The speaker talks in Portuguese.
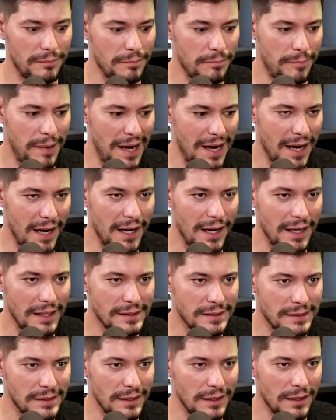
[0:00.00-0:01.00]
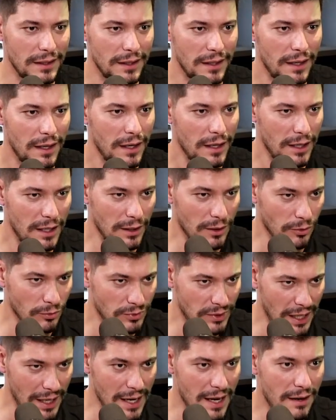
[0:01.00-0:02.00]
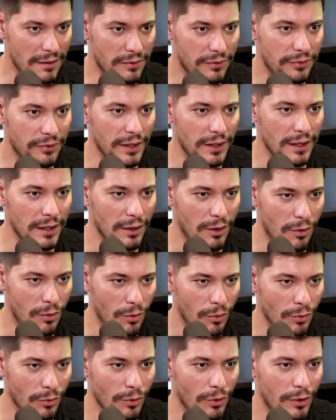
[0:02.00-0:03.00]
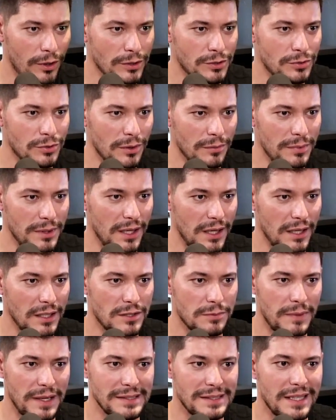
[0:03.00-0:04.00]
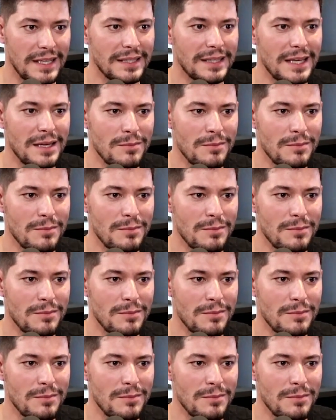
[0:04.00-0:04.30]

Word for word: parece que não tem a ver com o nosso ambiente, mas ele tem